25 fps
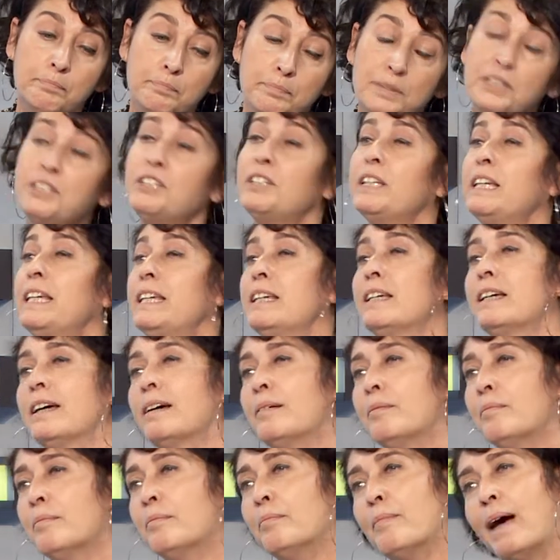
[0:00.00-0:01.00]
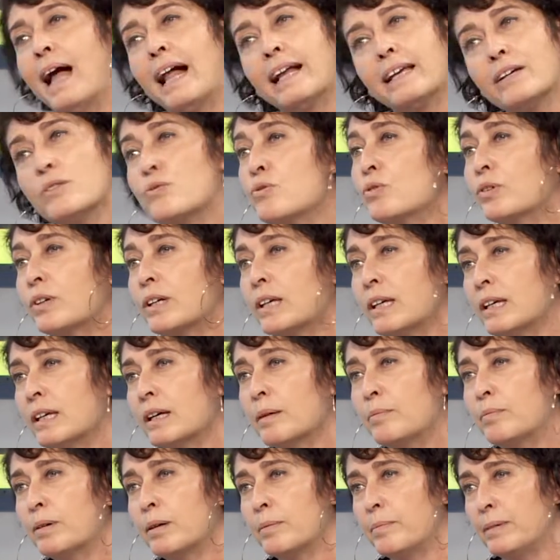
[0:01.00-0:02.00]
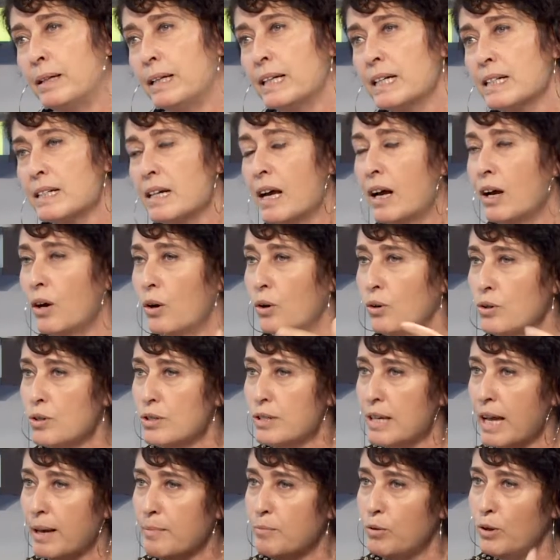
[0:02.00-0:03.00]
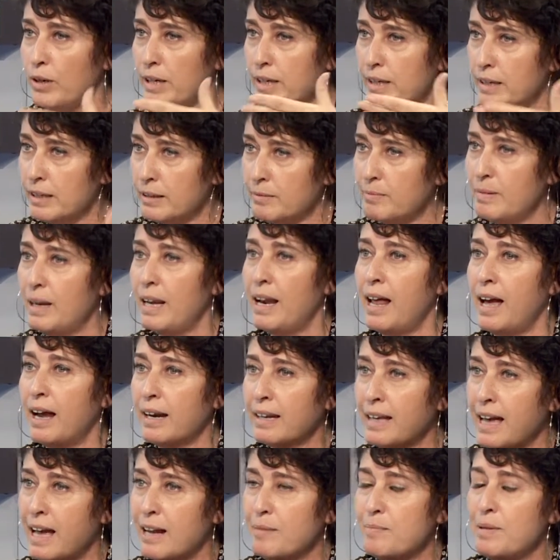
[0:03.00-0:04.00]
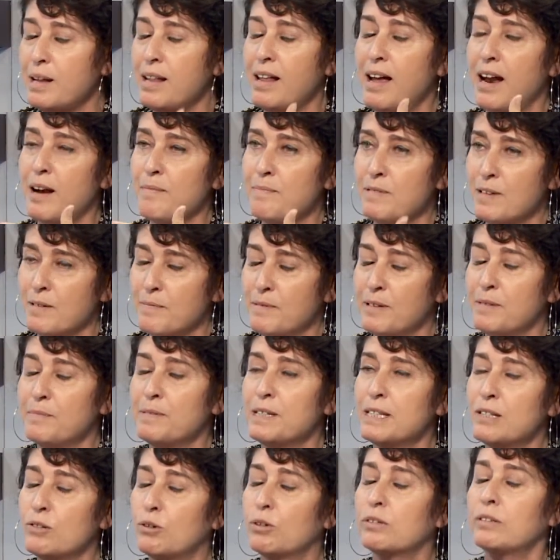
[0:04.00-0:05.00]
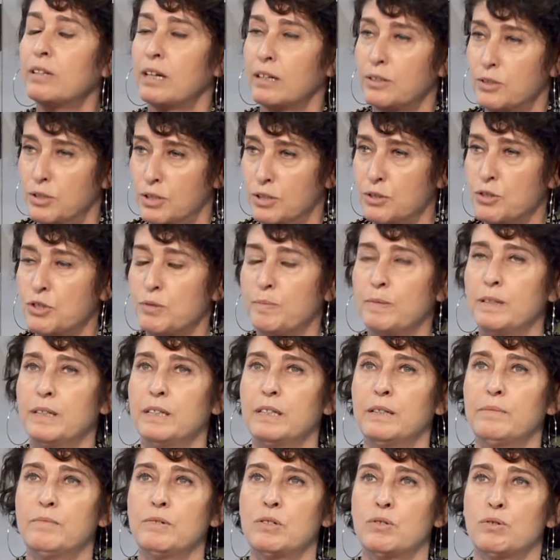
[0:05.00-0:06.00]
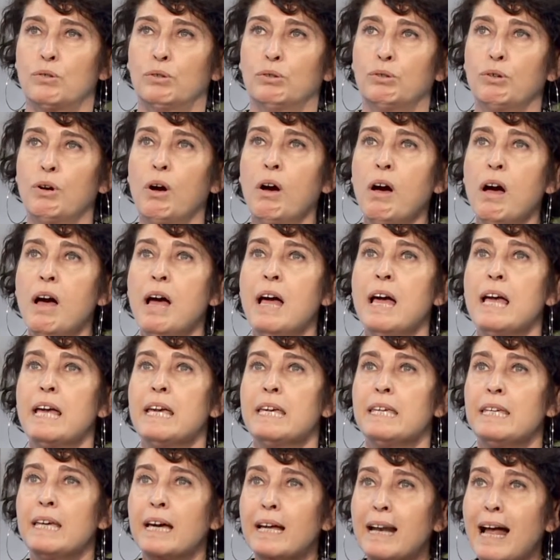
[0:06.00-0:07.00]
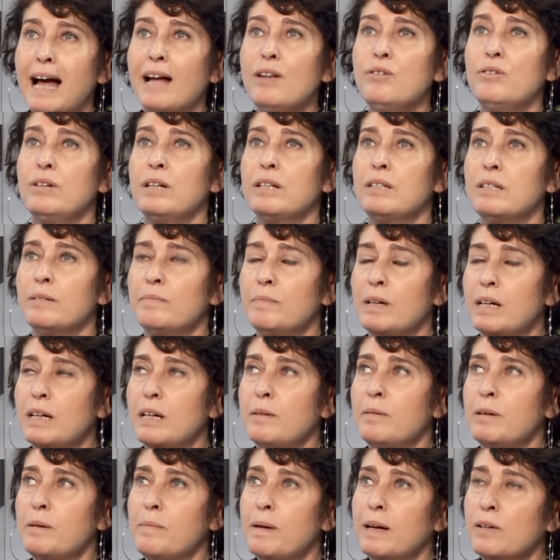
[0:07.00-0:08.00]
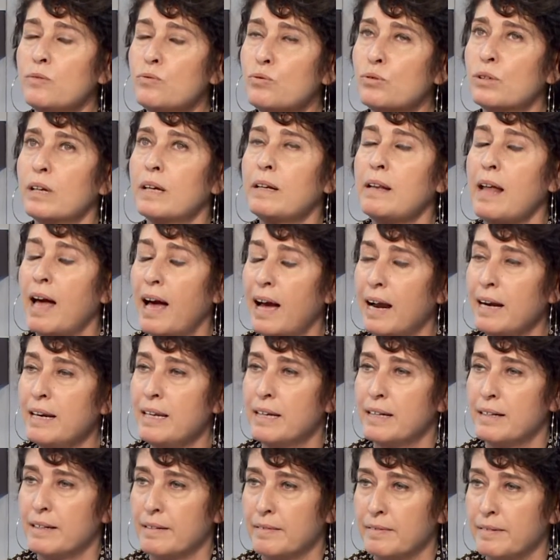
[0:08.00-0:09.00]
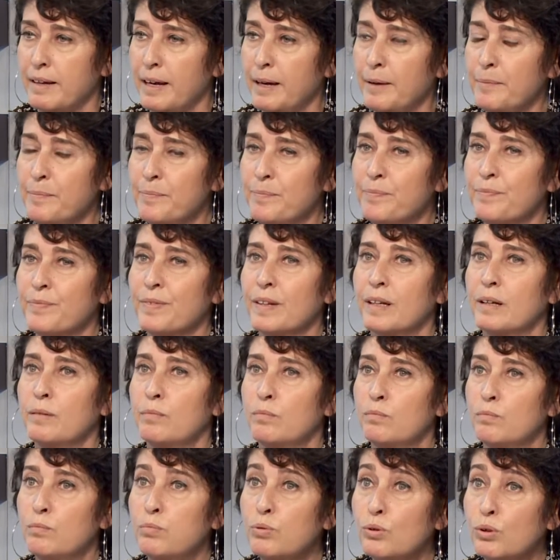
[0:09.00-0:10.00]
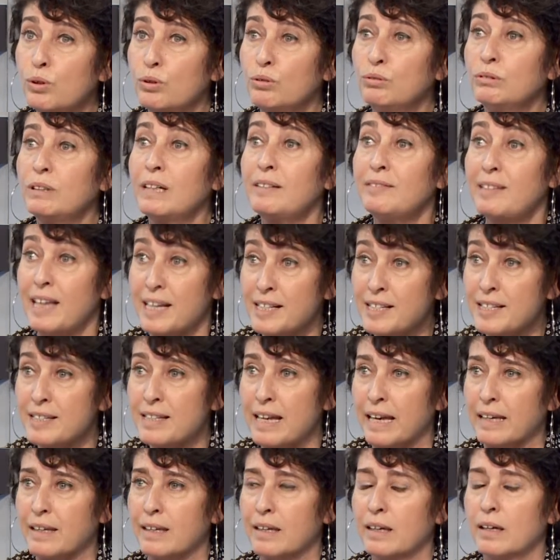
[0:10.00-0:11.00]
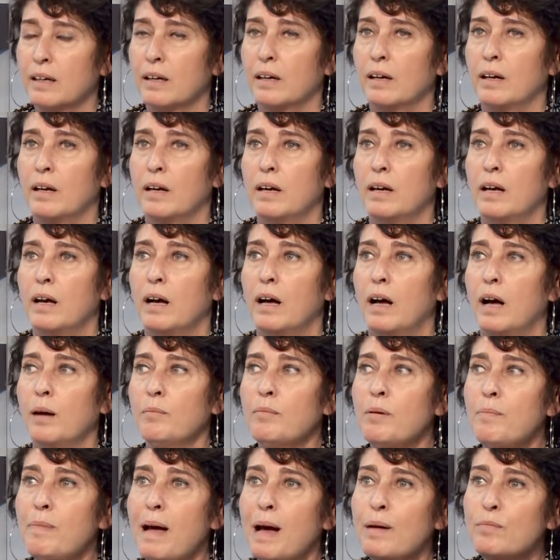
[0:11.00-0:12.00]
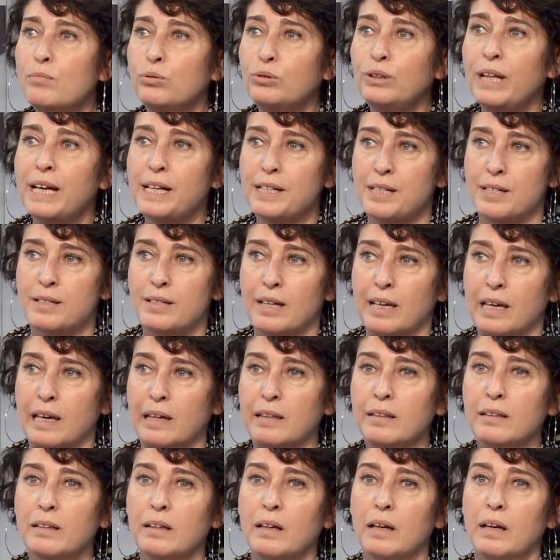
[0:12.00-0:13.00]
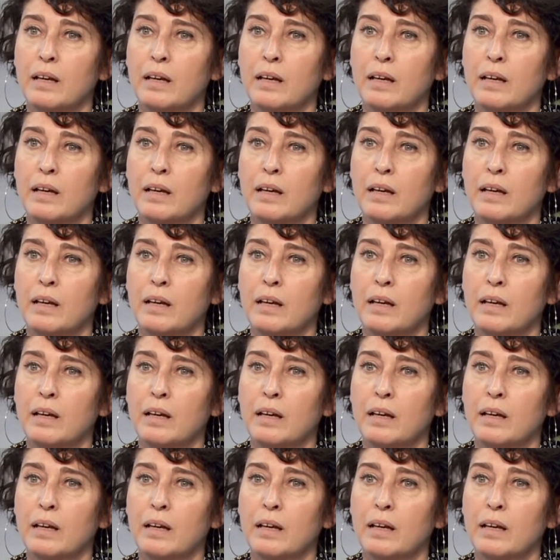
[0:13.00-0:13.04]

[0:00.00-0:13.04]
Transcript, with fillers: bir şeyi belki çok iyi yapabilir. O yüzden böyle gitmeler gelmeler birbirimizle ortak çalışmalarımız oluyor. Yerel yönetimler hemen hemen Türkiye'nin her yerinde bu konuda destek. Ama ben bu desteğin